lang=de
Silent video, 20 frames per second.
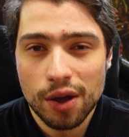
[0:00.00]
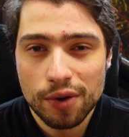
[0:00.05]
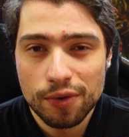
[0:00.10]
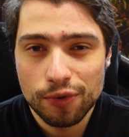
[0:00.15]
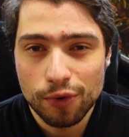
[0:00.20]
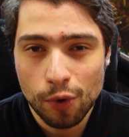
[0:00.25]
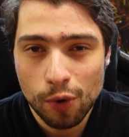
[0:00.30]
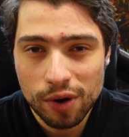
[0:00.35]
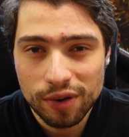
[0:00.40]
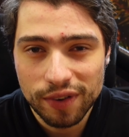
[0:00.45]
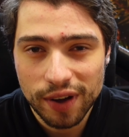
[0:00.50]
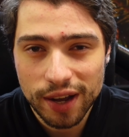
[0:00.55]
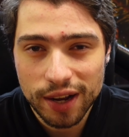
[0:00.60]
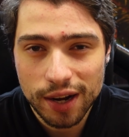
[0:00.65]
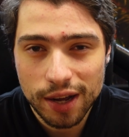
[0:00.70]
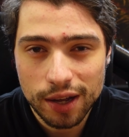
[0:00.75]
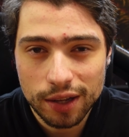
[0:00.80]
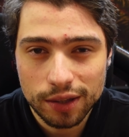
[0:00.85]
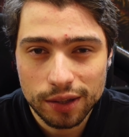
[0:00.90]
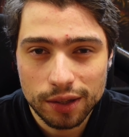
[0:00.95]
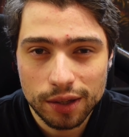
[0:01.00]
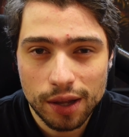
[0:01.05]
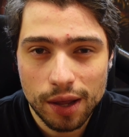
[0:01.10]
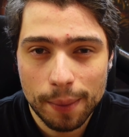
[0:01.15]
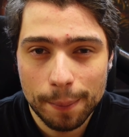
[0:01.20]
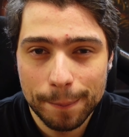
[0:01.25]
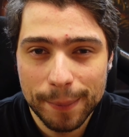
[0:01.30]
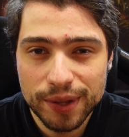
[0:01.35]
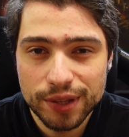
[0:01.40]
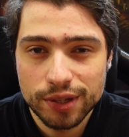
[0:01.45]
frohe Weihnachten
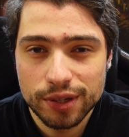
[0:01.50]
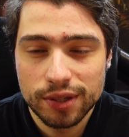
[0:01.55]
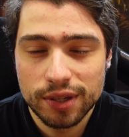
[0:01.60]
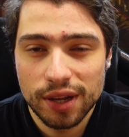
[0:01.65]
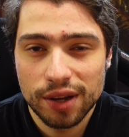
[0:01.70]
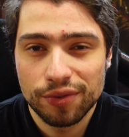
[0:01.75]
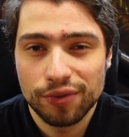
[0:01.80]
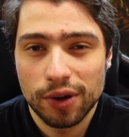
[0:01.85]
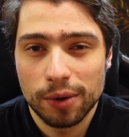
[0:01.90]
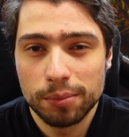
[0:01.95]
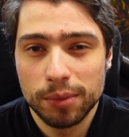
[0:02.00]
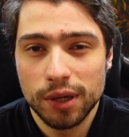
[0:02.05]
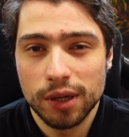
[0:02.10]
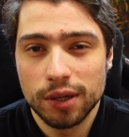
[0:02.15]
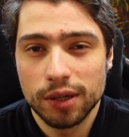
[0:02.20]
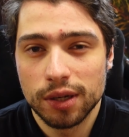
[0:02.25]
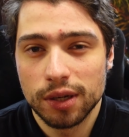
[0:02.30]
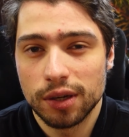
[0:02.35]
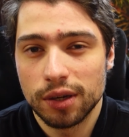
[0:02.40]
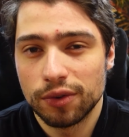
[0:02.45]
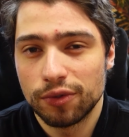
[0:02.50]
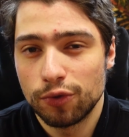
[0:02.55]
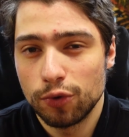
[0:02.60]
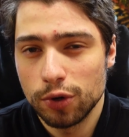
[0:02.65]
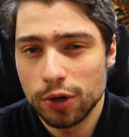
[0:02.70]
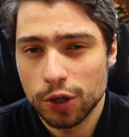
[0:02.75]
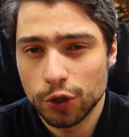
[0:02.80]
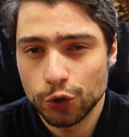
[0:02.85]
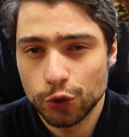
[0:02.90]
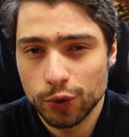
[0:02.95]
mit der Familie,
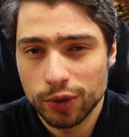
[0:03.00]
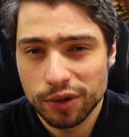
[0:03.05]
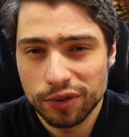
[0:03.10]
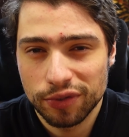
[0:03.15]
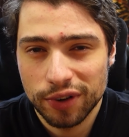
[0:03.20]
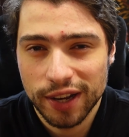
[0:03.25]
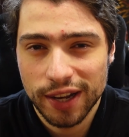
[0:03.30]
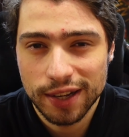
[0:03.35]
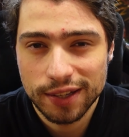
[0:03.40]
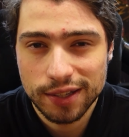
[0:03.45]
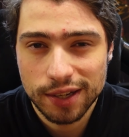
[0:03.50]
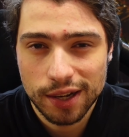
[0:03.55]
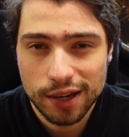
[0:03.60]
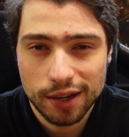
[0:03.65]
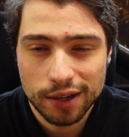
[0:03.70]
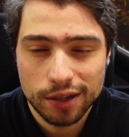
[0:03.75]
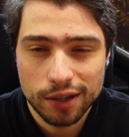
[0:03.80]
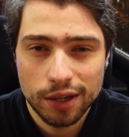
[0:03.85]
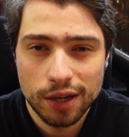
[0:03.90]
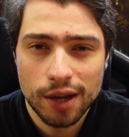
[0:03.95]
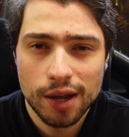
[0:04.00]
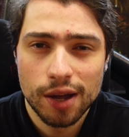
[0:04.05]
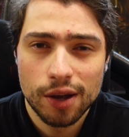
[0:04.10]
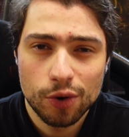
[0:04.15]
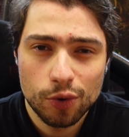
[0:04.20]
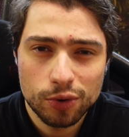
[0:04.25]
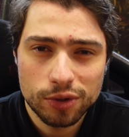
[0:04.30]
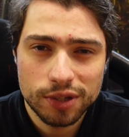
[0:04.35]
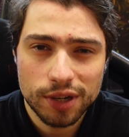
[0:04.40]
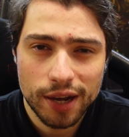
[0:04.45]
wunderschöne Feiertage
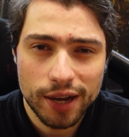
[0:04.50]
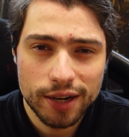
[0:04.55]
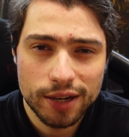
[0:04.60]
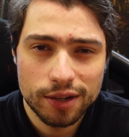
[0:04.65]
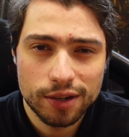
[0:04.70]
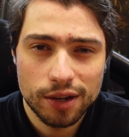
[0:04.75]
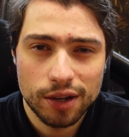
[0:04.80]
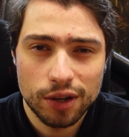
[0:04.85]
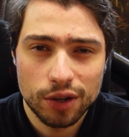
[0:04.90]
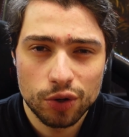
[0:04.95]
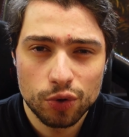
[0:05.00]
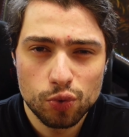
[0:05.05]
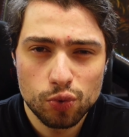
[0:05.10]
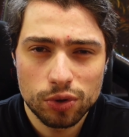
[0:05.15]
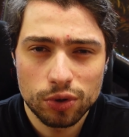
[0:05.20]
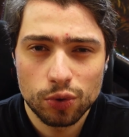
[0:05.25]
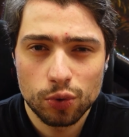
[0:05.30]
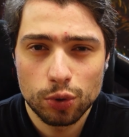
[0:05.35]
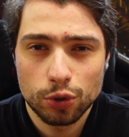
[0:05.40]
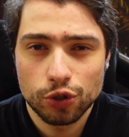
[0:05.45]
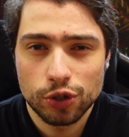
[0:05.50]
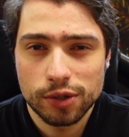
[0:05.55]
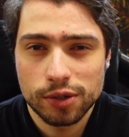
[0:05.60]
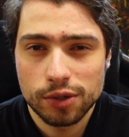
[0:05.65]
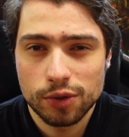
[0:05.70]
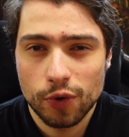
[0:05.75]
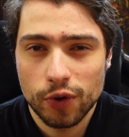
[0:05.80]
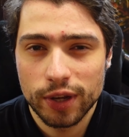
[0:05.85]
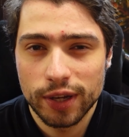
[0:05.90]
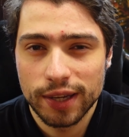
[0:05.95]
und einen guten Rutsch ins
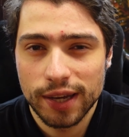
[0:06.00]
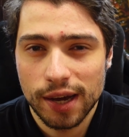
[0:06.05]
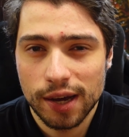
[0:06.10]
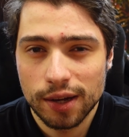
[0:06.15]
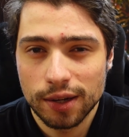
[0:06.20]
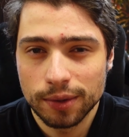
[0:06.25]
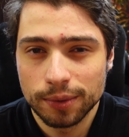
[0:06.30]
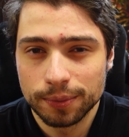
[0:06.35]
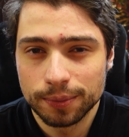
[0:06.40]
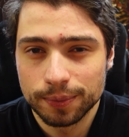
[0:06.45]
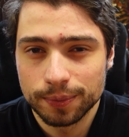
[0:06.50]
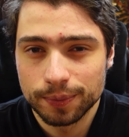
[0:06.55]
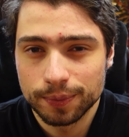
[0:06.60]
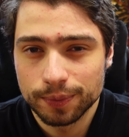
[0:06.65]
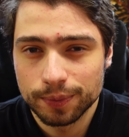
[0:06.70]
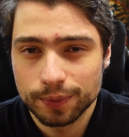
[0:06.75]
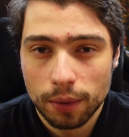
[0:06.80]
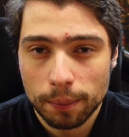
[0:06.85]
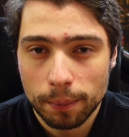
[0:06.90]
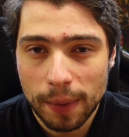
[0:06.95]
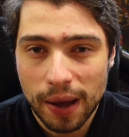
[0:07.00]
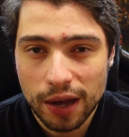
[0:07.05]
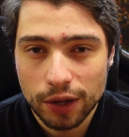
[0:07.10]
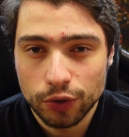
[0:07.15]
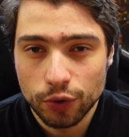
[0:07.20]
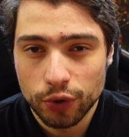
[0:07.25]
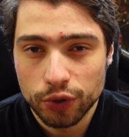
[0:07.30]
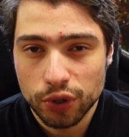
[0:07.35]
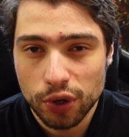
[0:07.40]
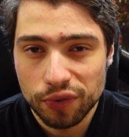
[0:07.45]
neue Jahr.
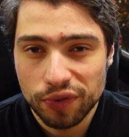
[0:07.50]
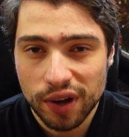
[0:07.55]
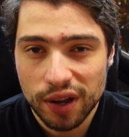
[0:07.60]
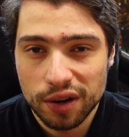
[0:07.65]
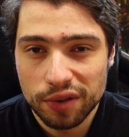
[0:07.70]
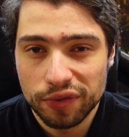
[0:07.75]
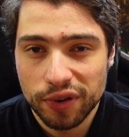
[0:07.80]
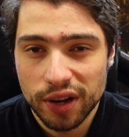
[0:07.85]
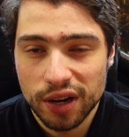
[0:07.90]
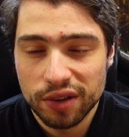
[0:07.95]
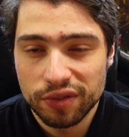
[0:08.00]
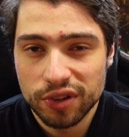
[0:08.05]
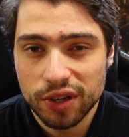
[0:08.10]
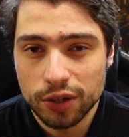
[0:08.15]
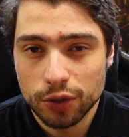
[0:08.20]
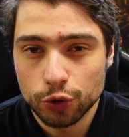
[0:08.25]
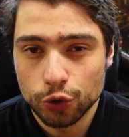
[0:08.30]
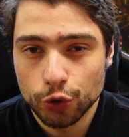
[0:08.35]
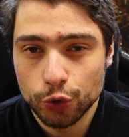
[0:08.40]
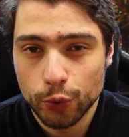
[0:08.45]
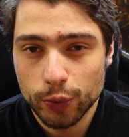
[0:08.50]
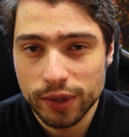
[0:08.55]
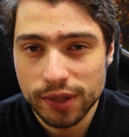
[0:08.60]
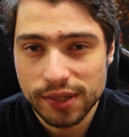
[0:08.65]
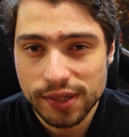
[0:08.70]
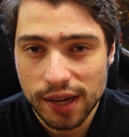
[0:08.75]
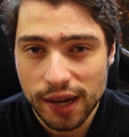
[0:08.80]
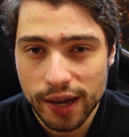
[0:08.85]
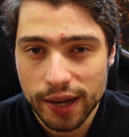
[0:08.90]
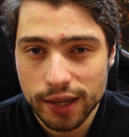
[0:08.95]
Macht euch auf alle Fälle wieder eine schöne
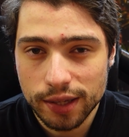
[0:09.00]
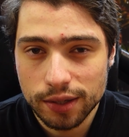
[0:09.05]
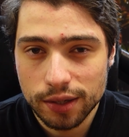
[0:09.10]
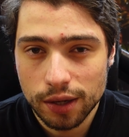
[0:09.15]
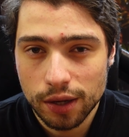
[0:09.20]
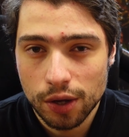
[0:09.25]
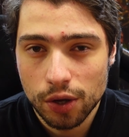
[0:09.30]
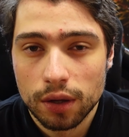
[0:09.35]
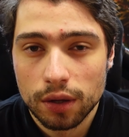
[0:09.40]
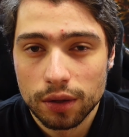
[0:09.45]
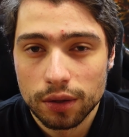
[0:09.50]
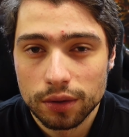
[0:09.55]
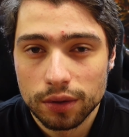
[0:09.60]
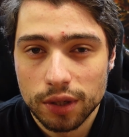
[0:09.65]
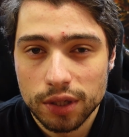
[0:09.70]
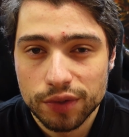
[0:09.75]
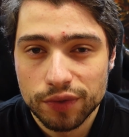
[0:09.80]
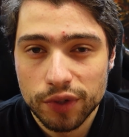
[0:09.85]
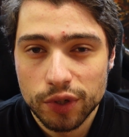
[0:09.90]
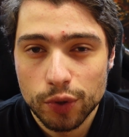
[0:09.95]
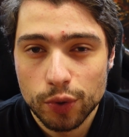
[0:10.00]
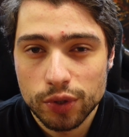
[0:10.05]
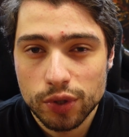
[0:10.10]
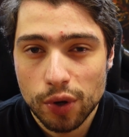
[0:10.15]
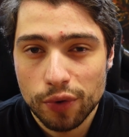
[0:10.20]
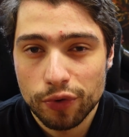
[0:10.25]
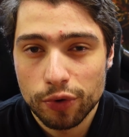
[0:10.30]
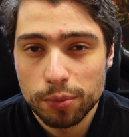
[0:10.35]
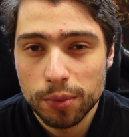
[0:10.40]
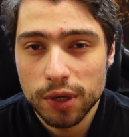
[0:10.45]
Zeit. Das Video ist
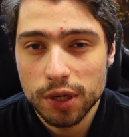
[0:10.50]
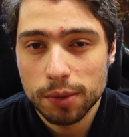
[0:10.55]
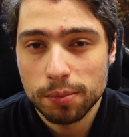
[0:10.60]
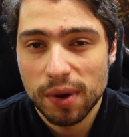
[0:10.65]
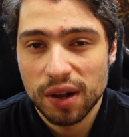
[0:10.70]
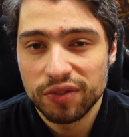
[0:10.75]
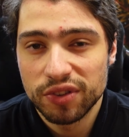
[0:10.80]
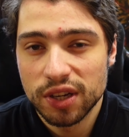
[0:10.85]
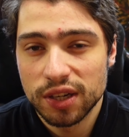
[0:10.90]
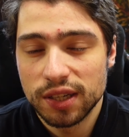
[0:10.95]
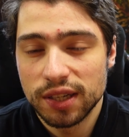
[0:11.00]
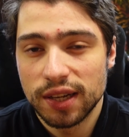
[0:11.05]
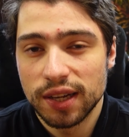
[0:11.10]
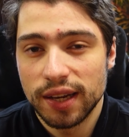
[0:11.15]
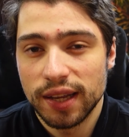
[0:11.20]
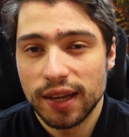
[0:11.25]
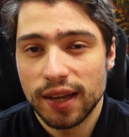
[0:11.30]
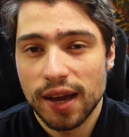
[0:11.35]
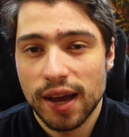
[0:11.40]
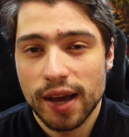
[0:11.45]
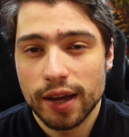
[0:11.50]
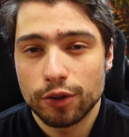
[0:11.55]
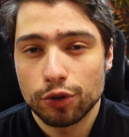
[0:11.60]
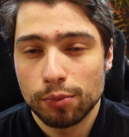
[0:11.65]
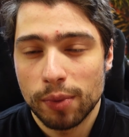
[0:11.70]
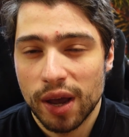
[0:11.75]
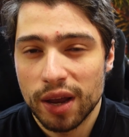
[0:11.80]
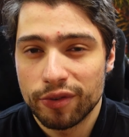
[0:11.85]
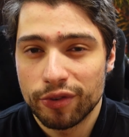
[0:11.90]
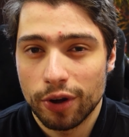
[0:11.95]
auch für mich mal wieder die Gelegenheit,
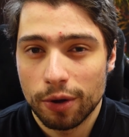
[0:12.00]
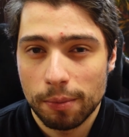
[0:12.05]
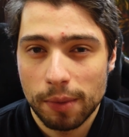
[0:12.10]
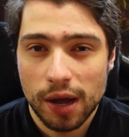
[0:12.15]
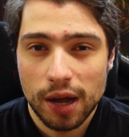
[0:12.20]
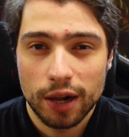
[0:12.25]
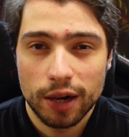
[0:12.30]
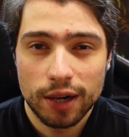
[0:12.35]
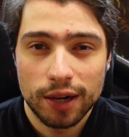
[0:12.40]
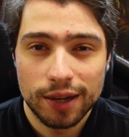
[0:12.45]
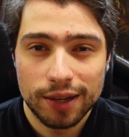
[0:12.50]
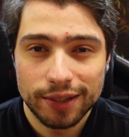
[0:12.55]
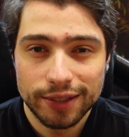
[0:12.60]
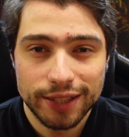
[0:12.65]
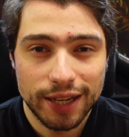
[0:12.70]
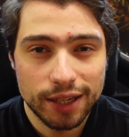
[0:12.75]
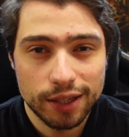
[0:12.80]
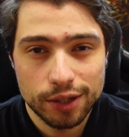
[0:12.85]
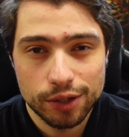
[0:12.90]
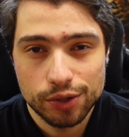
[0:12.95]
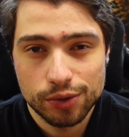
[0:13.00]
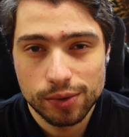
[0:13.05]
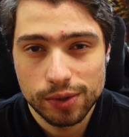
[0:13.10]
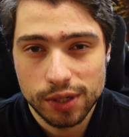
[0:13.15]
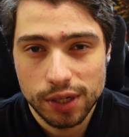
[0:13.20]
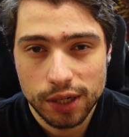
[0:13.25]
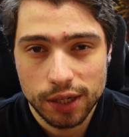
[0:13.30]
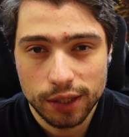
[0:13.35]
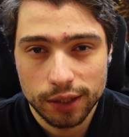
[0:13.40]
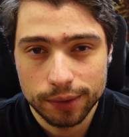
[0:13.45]
um einfach mal Danke zu
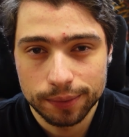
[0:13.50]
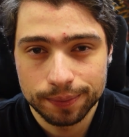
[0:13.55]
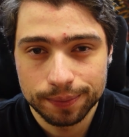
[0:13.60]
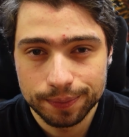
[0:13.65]
sagen.